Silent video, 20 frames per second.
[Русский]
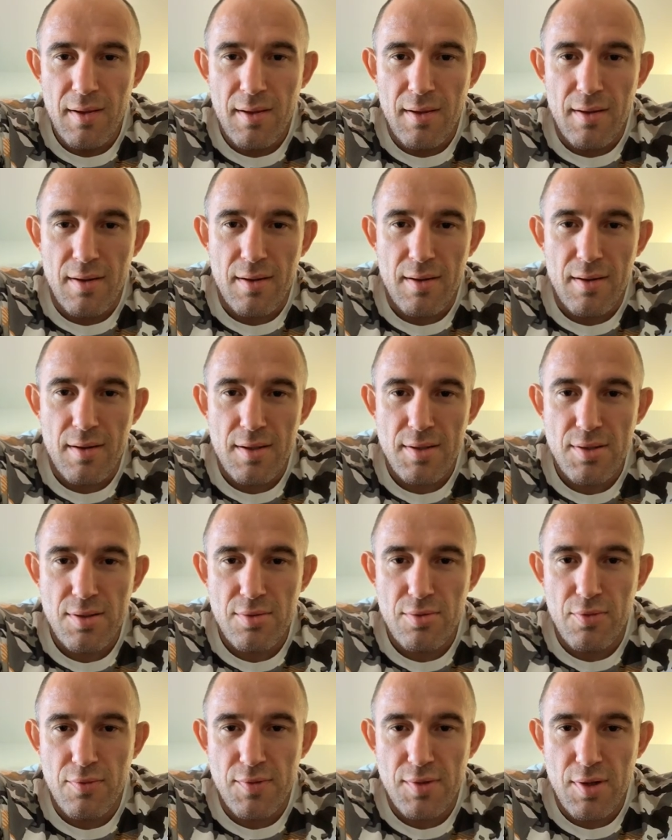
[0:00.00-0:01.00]

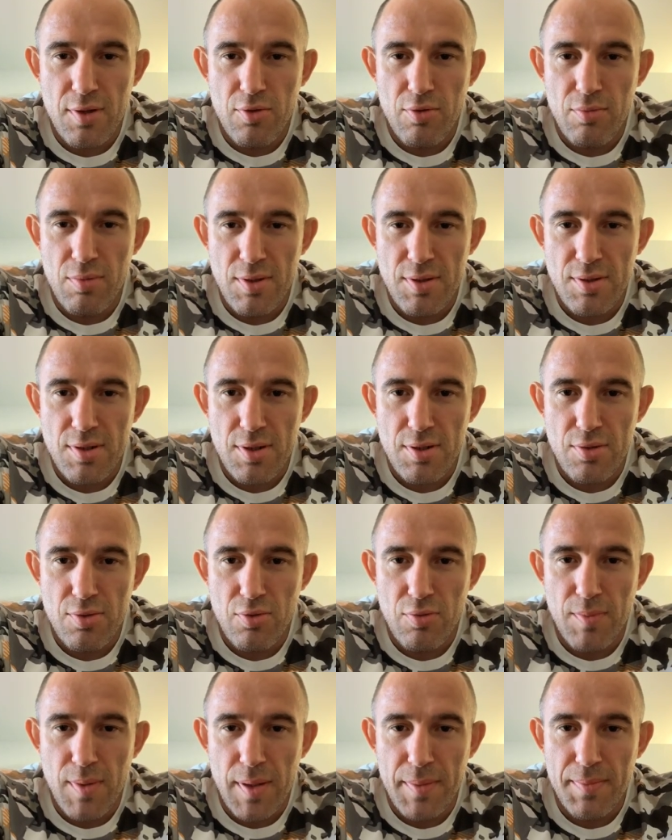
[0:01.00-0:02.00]
Ростовская область,
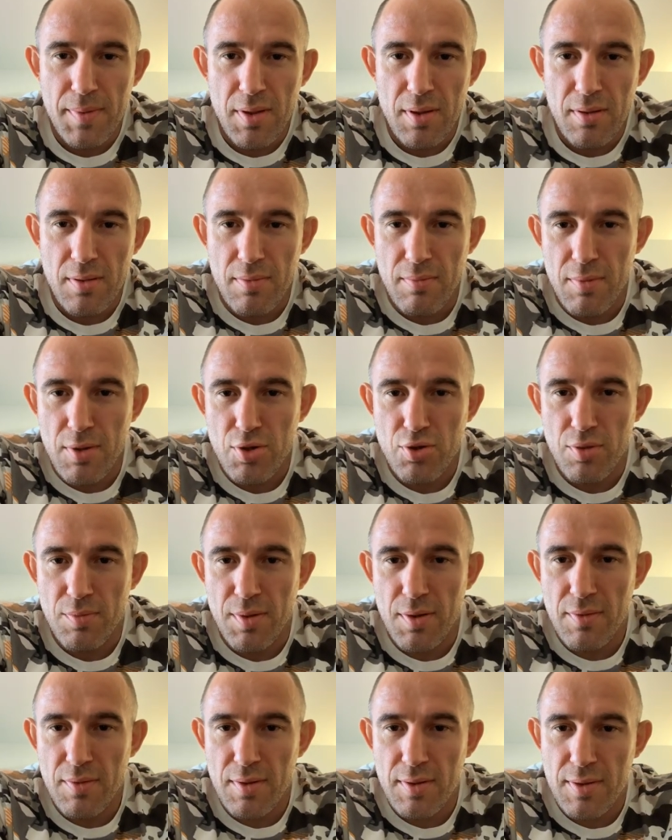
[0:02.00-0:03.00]
Ростов, папе. Большой
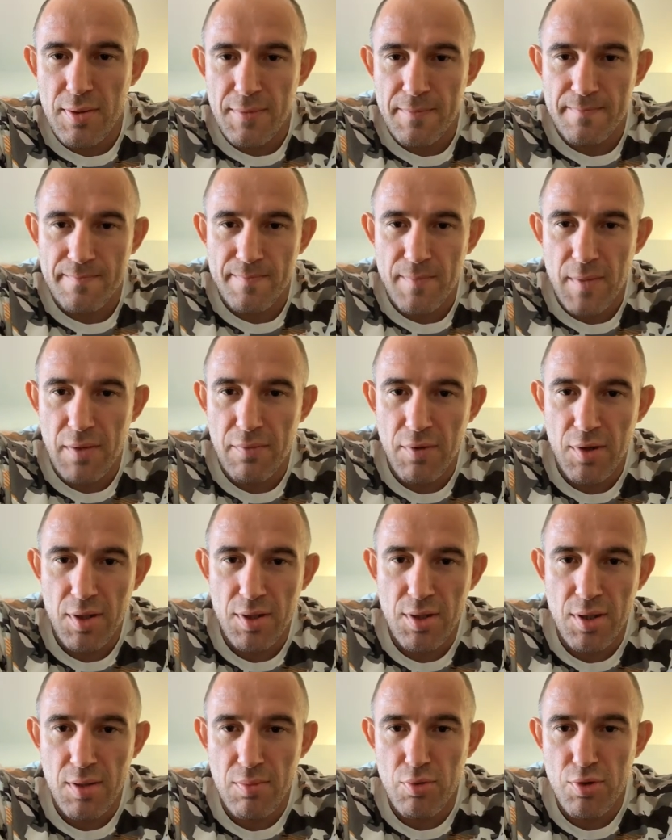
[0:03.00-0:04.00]
привет. Вы
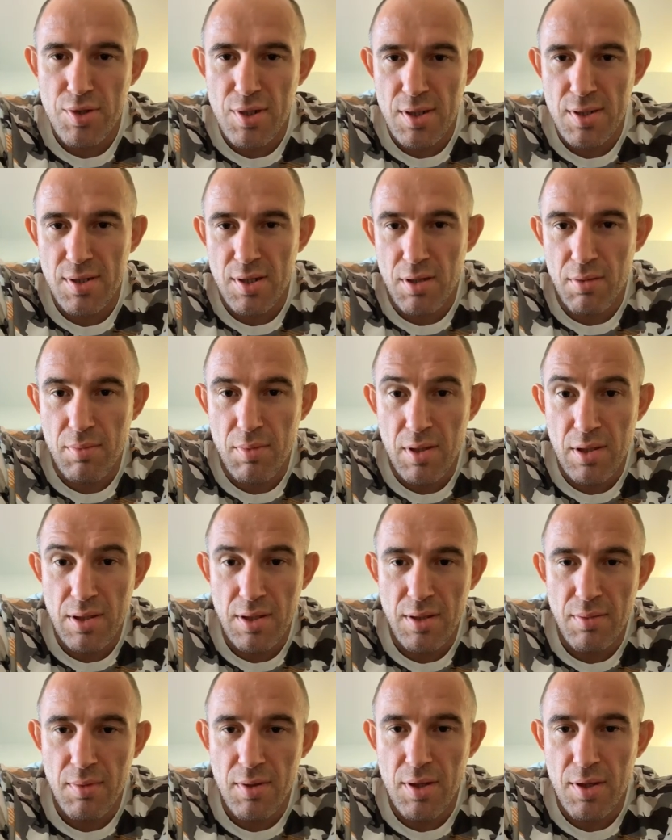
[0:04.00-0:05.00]
хотите бой с Александром
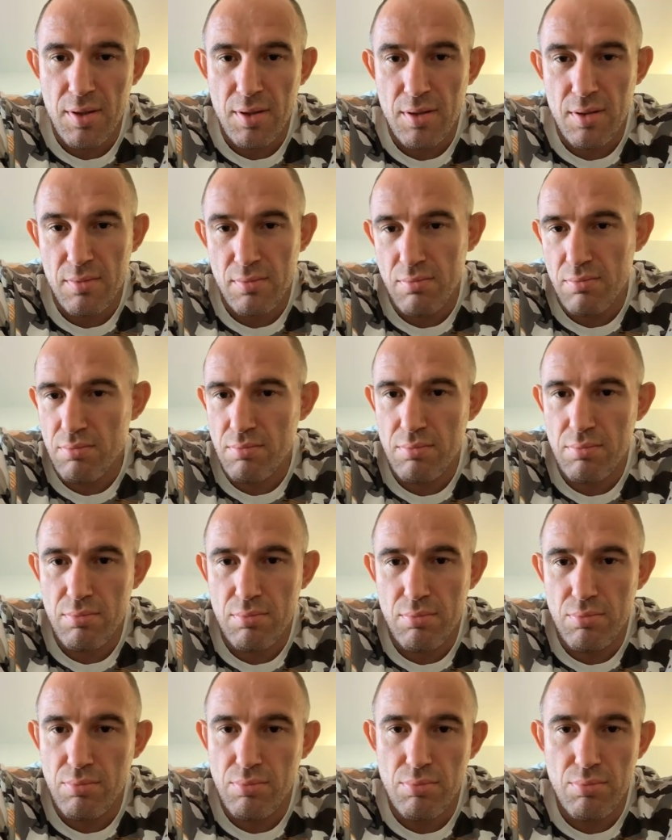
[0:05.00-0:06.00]
Емельяненко?
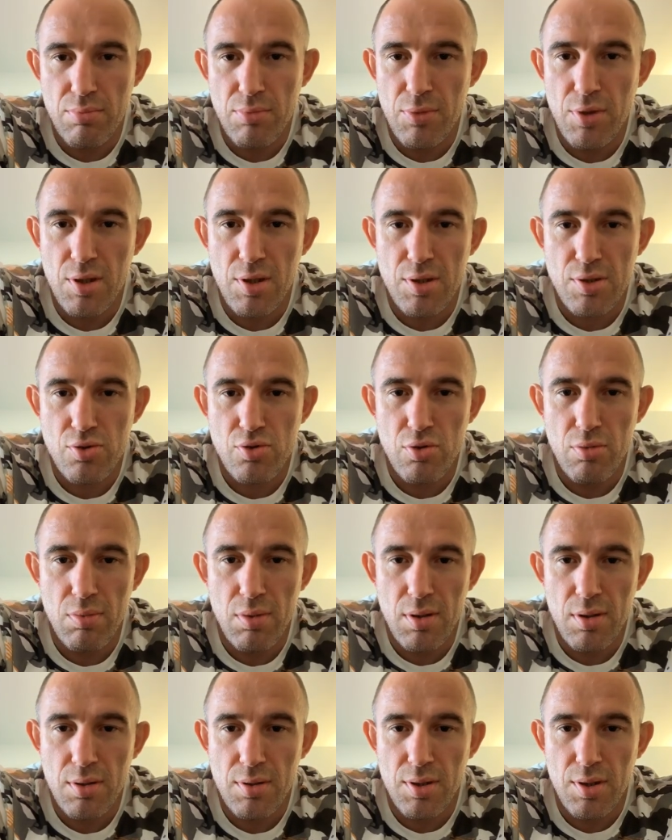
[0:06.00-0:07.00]
Не
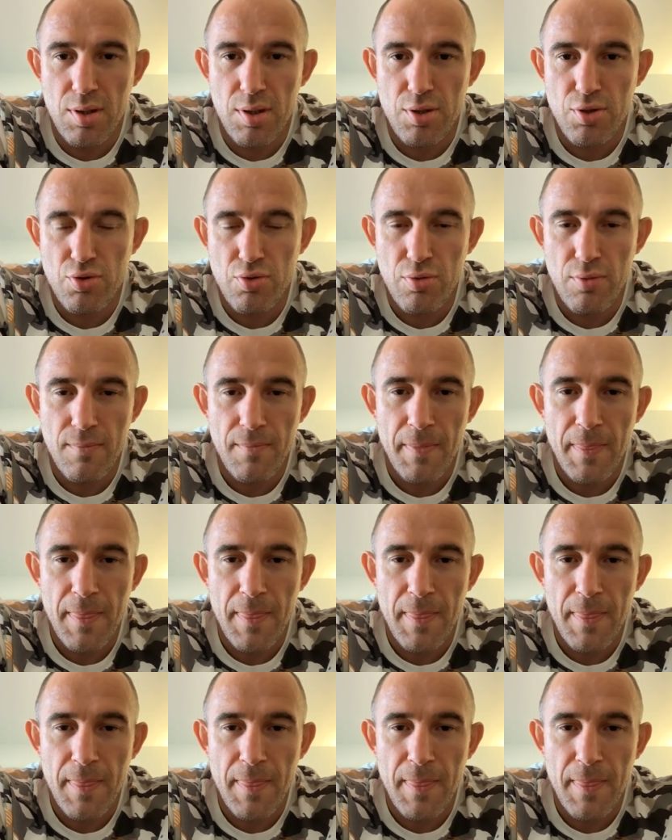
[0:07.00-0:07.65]
особо, не хочу.